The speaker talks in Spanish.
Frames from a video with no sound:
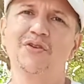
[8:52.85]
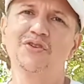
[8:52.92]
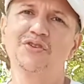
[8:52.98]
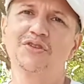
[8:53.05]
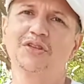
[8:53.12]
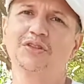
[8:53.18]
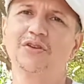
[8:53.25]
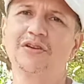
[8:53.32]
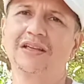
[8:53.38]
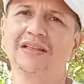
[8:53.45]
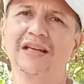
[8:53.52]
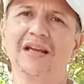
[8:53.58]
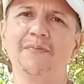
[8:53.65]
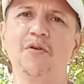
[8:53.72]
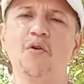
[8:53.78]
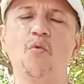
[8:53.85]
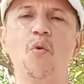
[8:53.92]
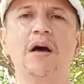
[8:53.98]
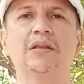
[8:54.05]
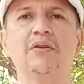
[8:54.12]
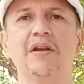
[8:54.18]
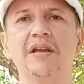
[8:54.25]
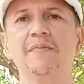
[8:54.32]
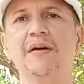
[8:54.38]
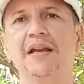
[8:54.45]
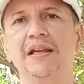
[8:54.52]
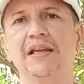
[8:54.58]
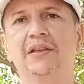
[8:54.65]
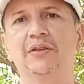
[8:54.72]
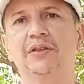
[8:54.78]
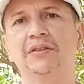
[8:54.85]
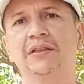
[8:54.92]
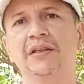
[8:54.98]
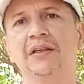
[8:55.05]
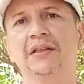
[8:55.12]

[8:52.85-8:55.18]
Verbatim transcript: nosotros que tenemos cuatro animalitos